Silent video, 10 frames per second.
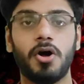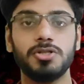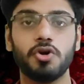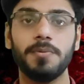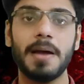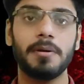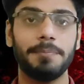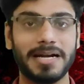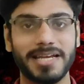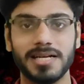और जो भी आपके
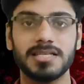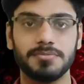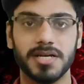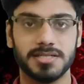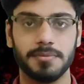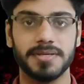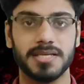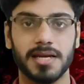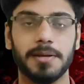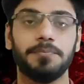प्रैक्टिकल सब्जेक्ट है
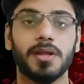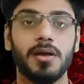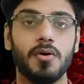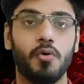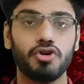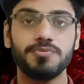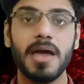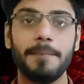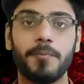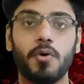बेसिकली
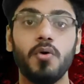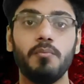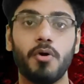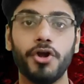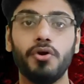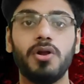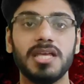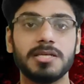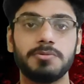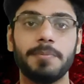उसमें आपको मॉड्यूल
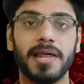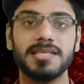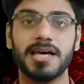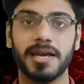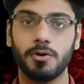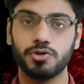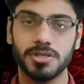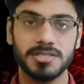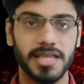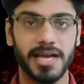के सबसे पहले सारे
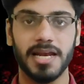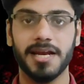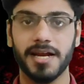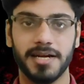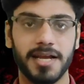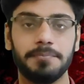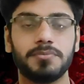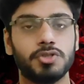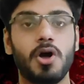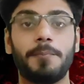क्वेश्चंस देख लेने हैं ठीक है
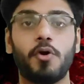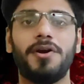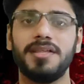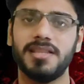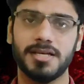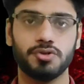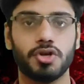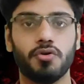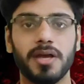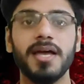जो आप ऑलरेडी देख
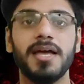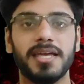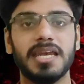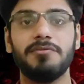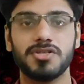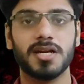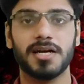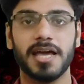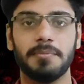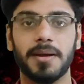चुके होंगे ये रिवीजन
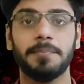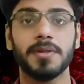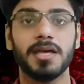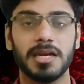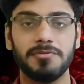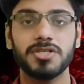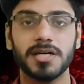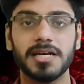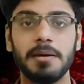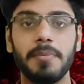का टाइम है
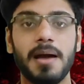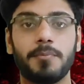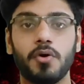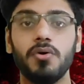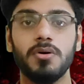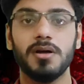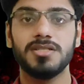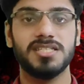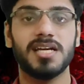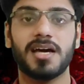रिवीजन के टाइम में आपको
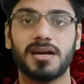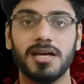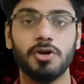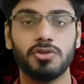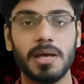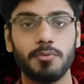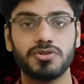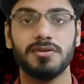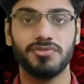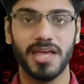चीजें करनी नहीं होती आपको
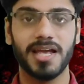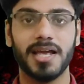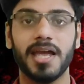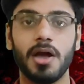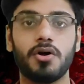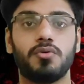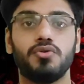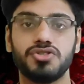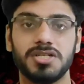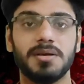सिर्फ देख के और
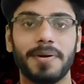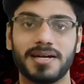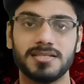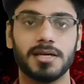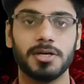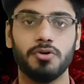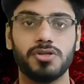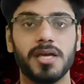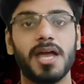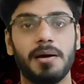कुछ चीजें प्रैक्टिस करनी
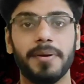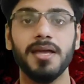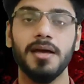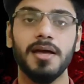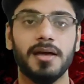होती है कि हाँ भाई